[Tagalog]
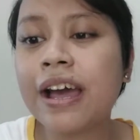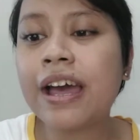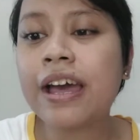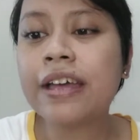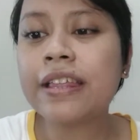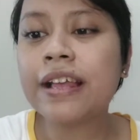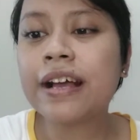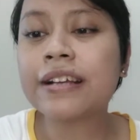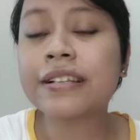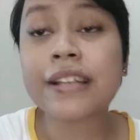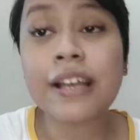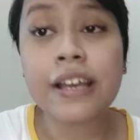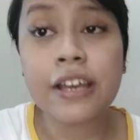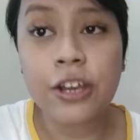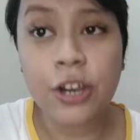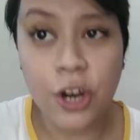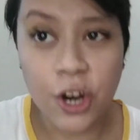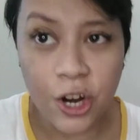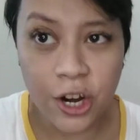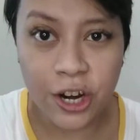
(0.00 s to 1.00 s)
And as I
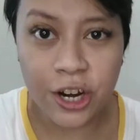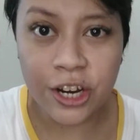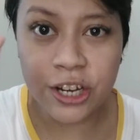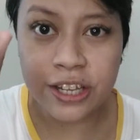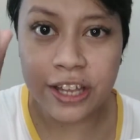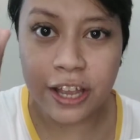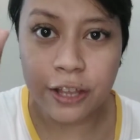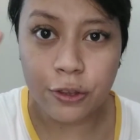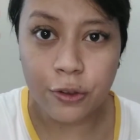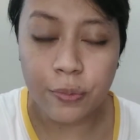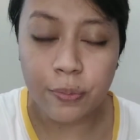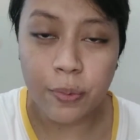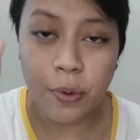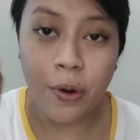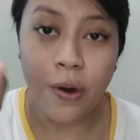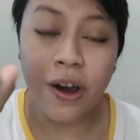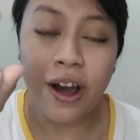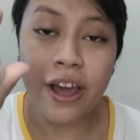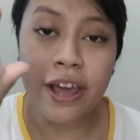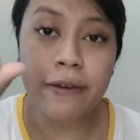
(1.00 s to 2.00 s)
heard, ito
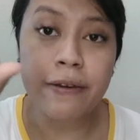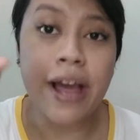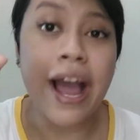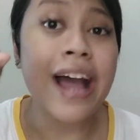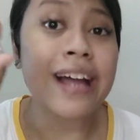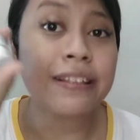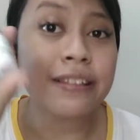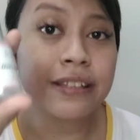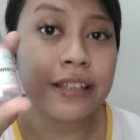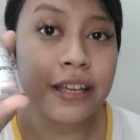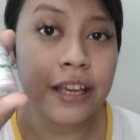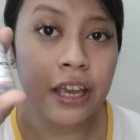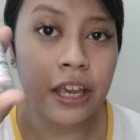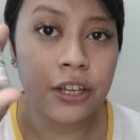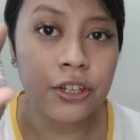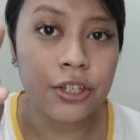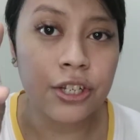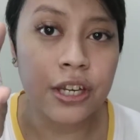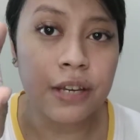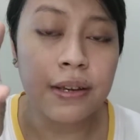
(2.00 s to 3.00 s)
po ay
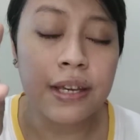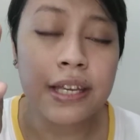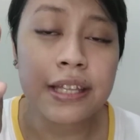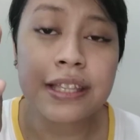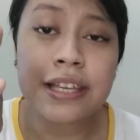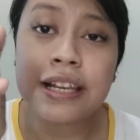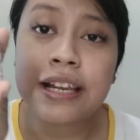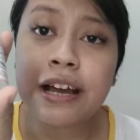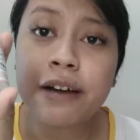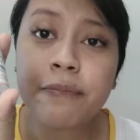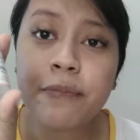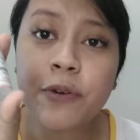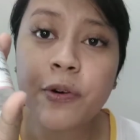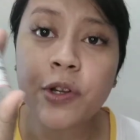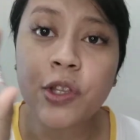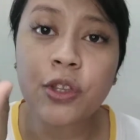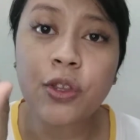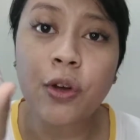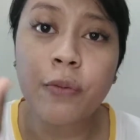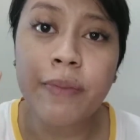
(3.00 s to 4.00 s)
anti-aging. Hindi lang po
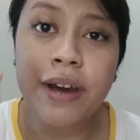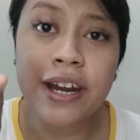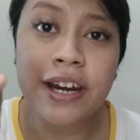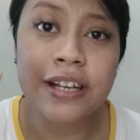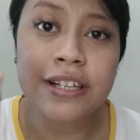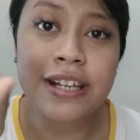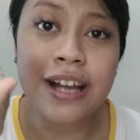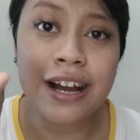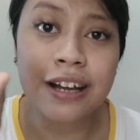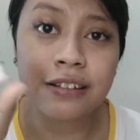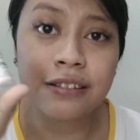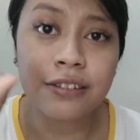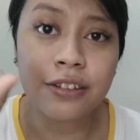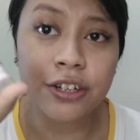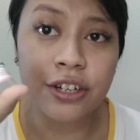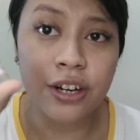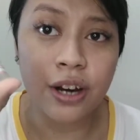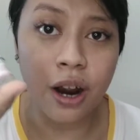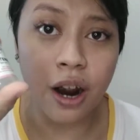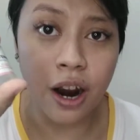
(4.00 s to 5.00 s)
ito para sa
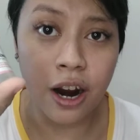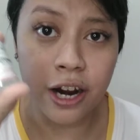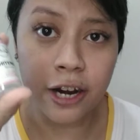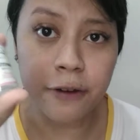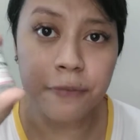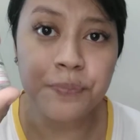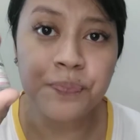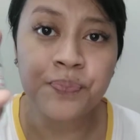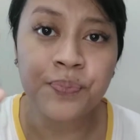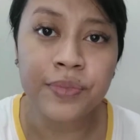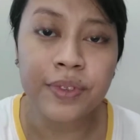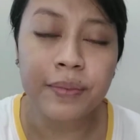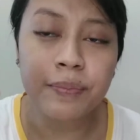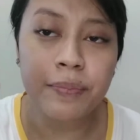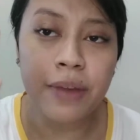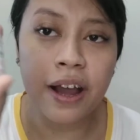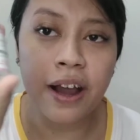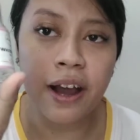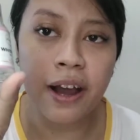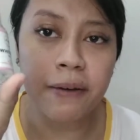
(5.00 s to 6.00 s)
underarm,
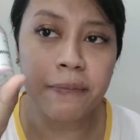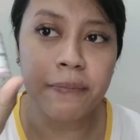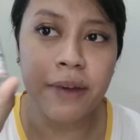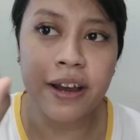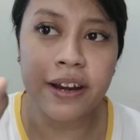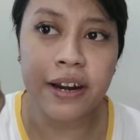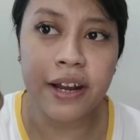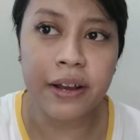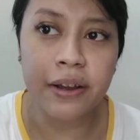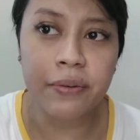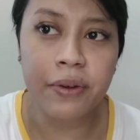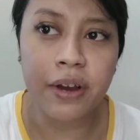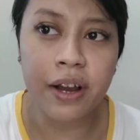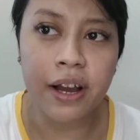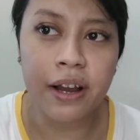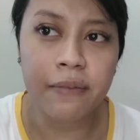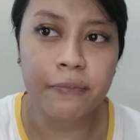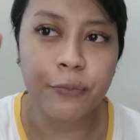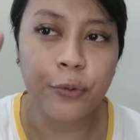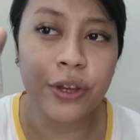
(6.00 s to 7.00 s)
uh, para
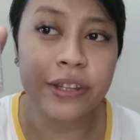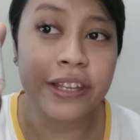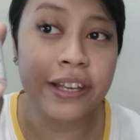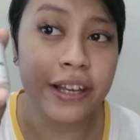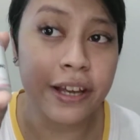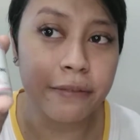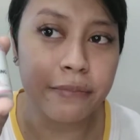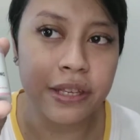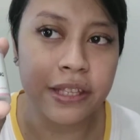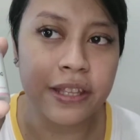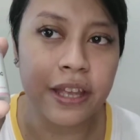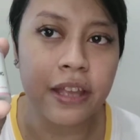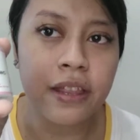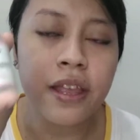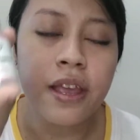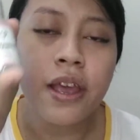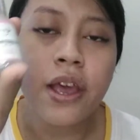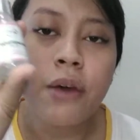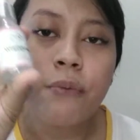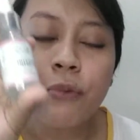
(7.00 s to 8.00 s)
pwedeng
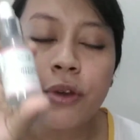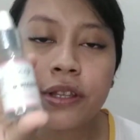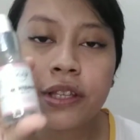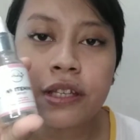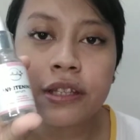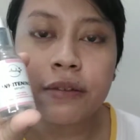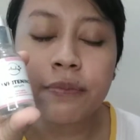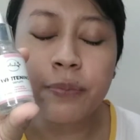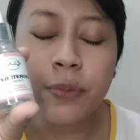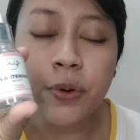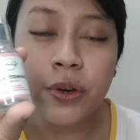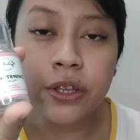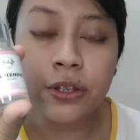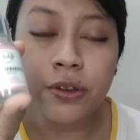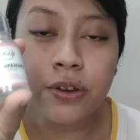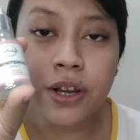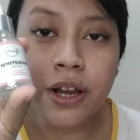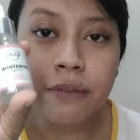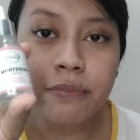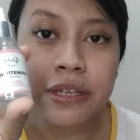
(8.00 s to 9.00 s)
gamitin. Pwede din po
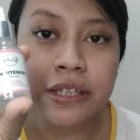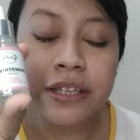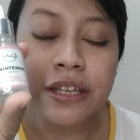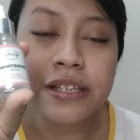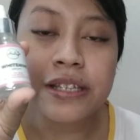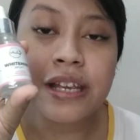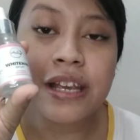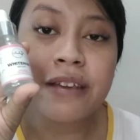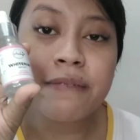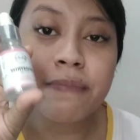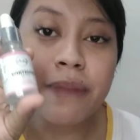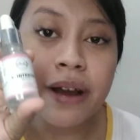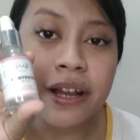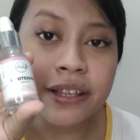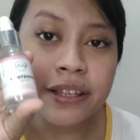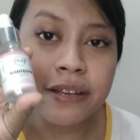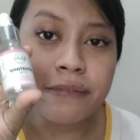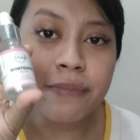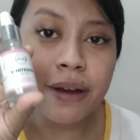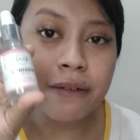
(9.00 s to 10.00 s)
itong gamitin sa
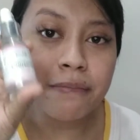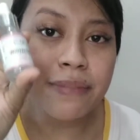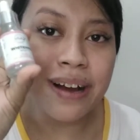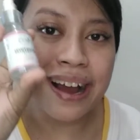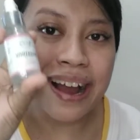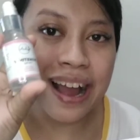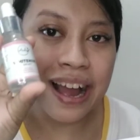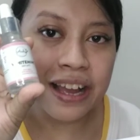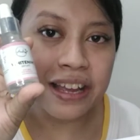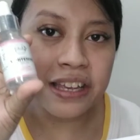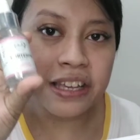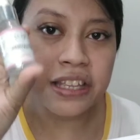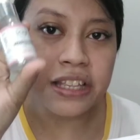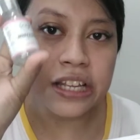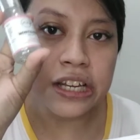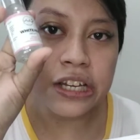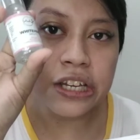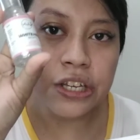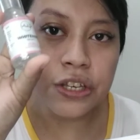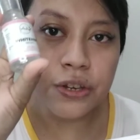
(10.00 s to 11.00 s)
iba't ibang bahagi
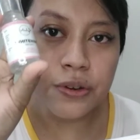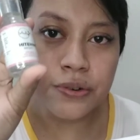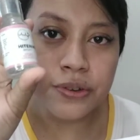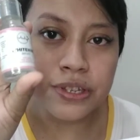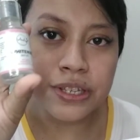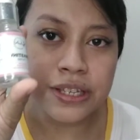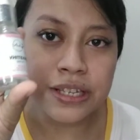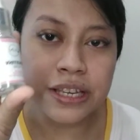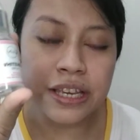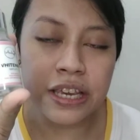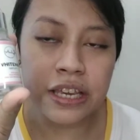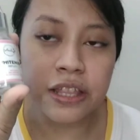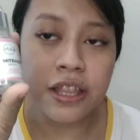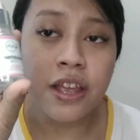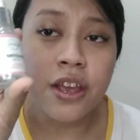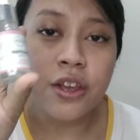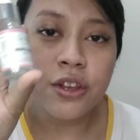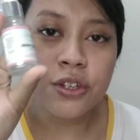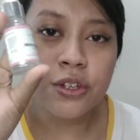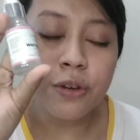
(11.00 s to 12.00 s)
ng inyong skin.
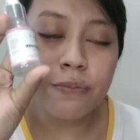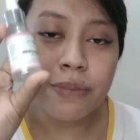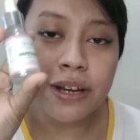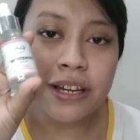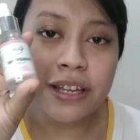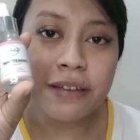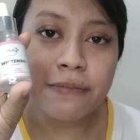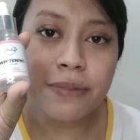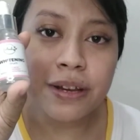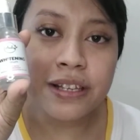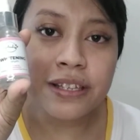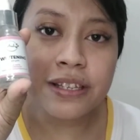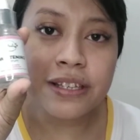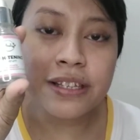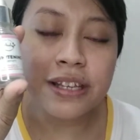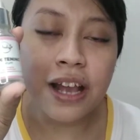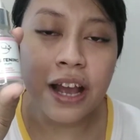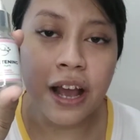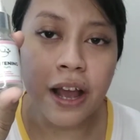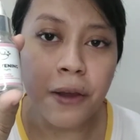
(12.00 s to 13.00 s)
So, maliban
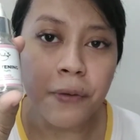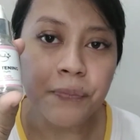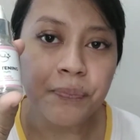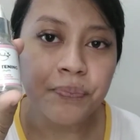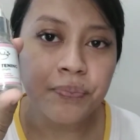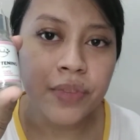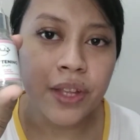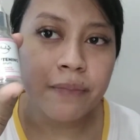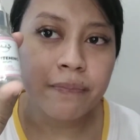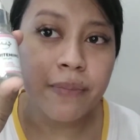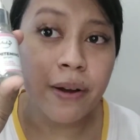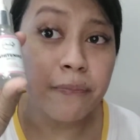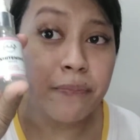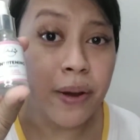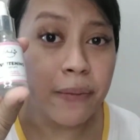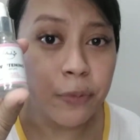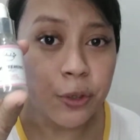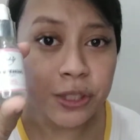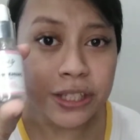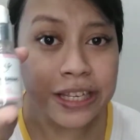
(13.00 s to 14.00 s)
sa
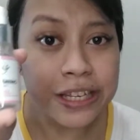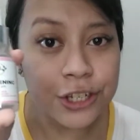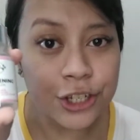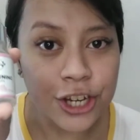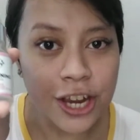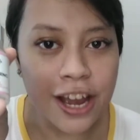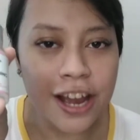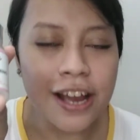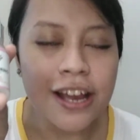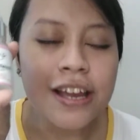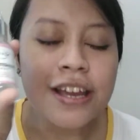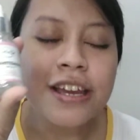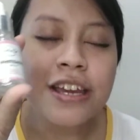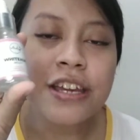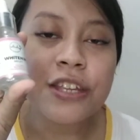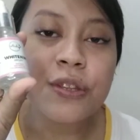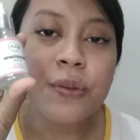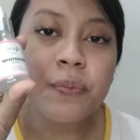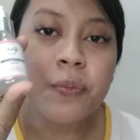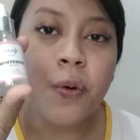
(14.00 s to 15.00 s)
pampaputi siya,
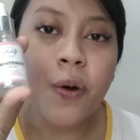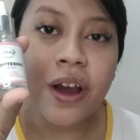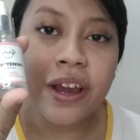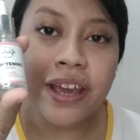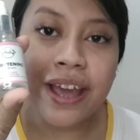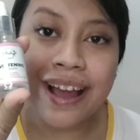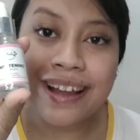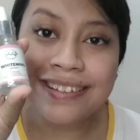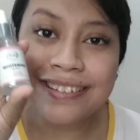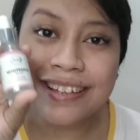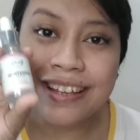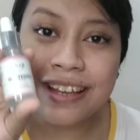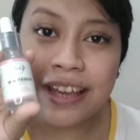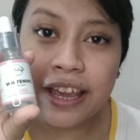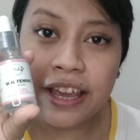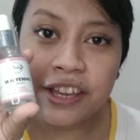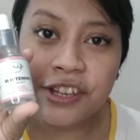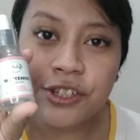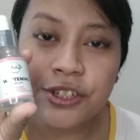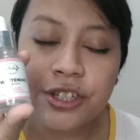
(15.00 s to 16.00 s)
ito po ay
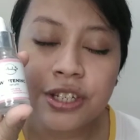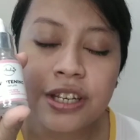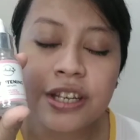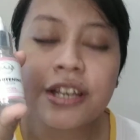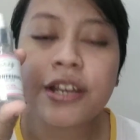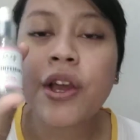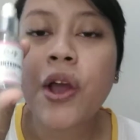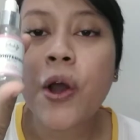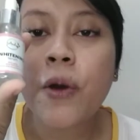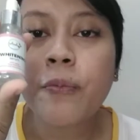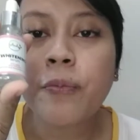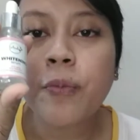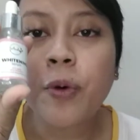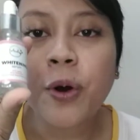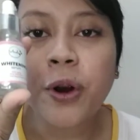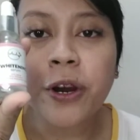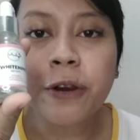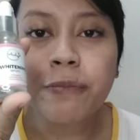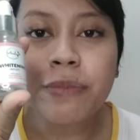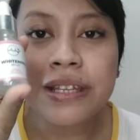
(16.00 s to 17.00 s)
anti-aging,
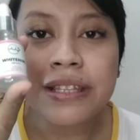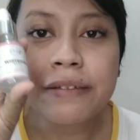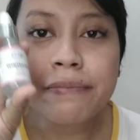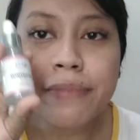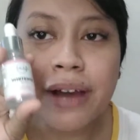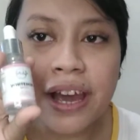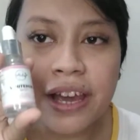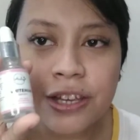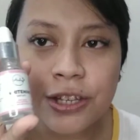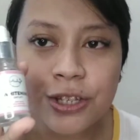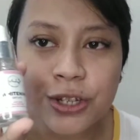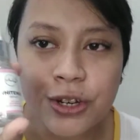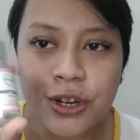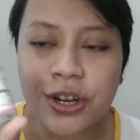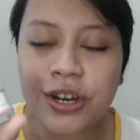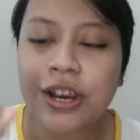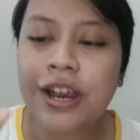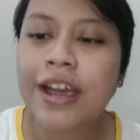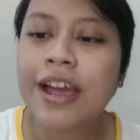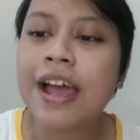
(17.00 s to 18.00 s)
pore
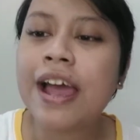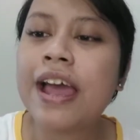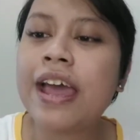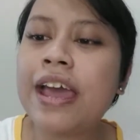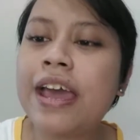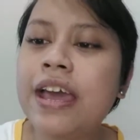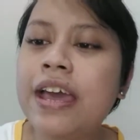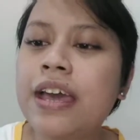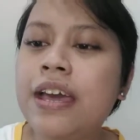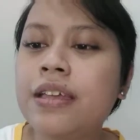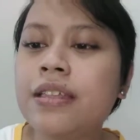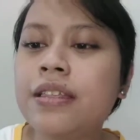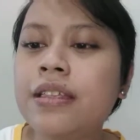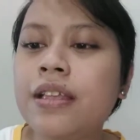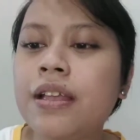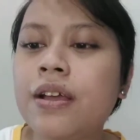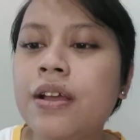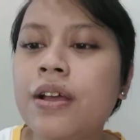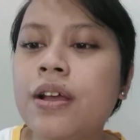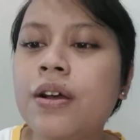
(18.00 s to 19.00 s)
minimizer, and
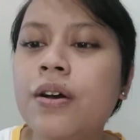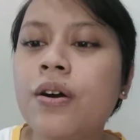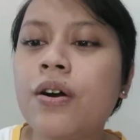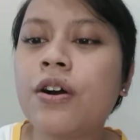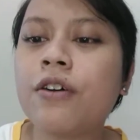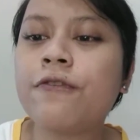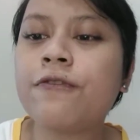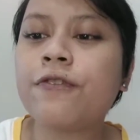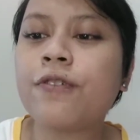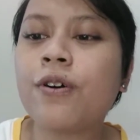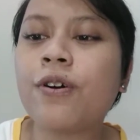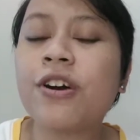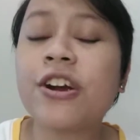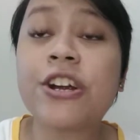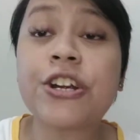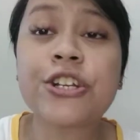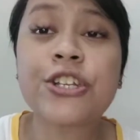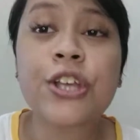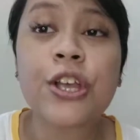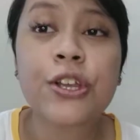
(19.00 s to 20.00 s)
of
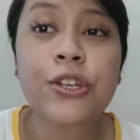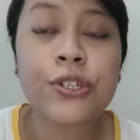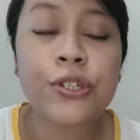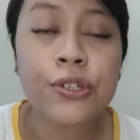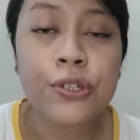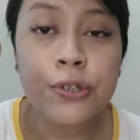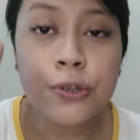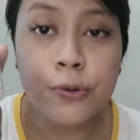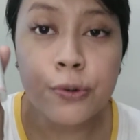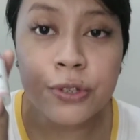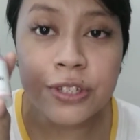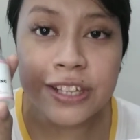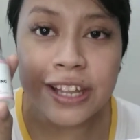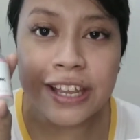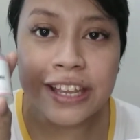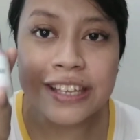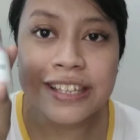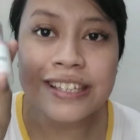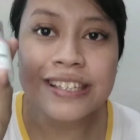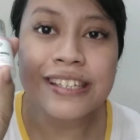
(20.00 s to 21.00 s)
course,
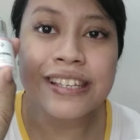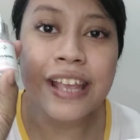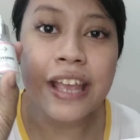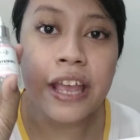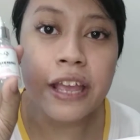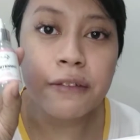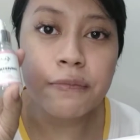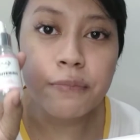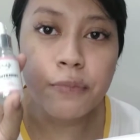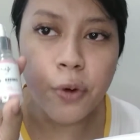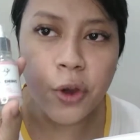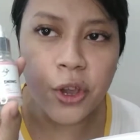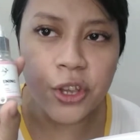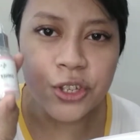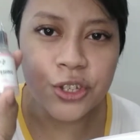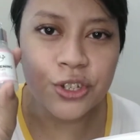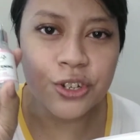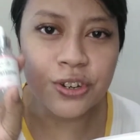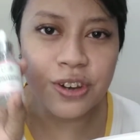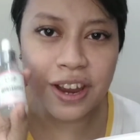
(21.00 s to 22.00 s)
soothes and
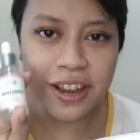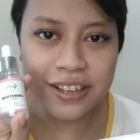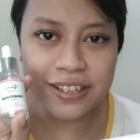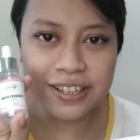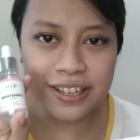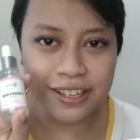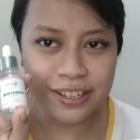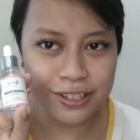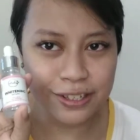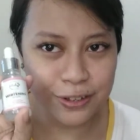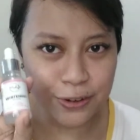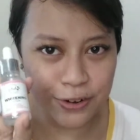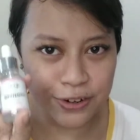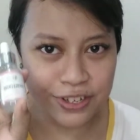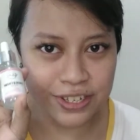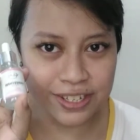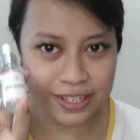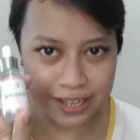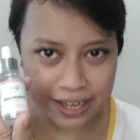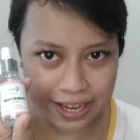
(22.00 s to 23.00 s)
moisturizes your
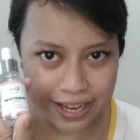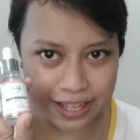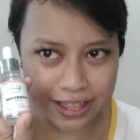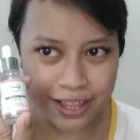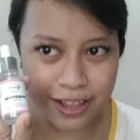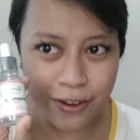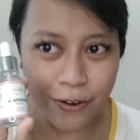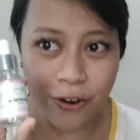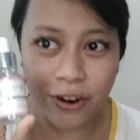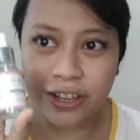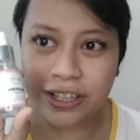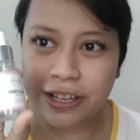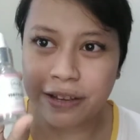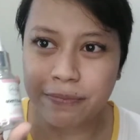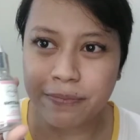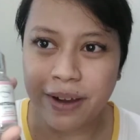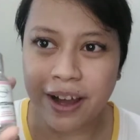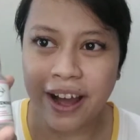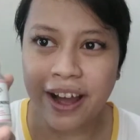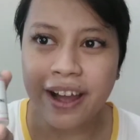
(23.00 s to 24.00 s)
skin. O,
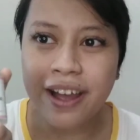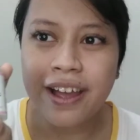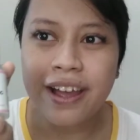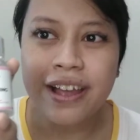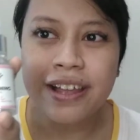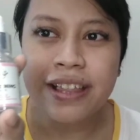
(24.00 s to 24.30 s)
diba?